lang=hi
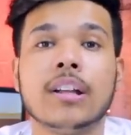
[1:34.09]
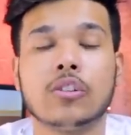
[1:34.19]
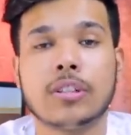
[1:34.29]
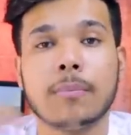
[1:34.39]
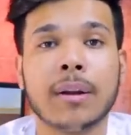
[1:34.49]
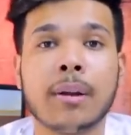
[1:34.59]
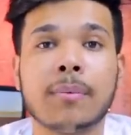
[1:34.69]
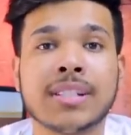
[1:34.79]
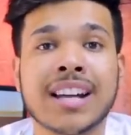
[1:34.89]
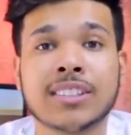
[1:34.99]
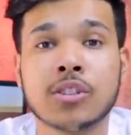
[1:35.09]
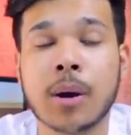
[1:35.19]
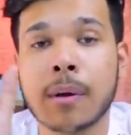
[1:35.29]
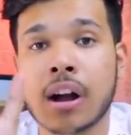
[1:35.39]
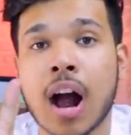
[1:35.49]
तो सिंपल अपना बजाज का जो
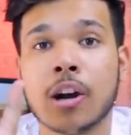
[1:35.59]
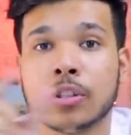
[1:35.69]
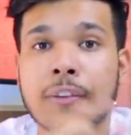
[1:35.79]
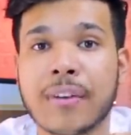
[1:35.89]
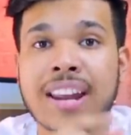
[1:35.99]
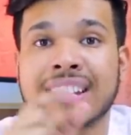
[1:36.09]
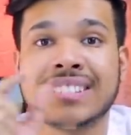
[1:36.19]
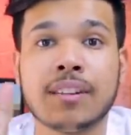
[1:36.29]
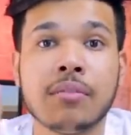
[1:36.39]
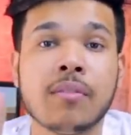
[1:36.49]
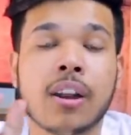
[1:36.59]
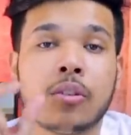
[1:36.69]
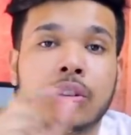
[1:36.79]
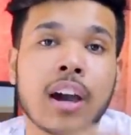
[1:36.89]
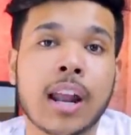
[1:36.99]
आपका कार्ड होता है फाइनेंसर वी वाला
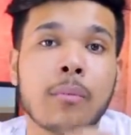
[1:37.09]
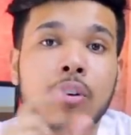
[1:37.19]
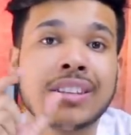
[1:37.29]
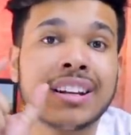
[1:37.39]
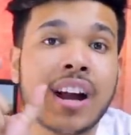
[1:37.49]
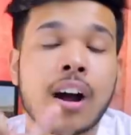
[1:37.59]
उसका अगर आप लोग इधर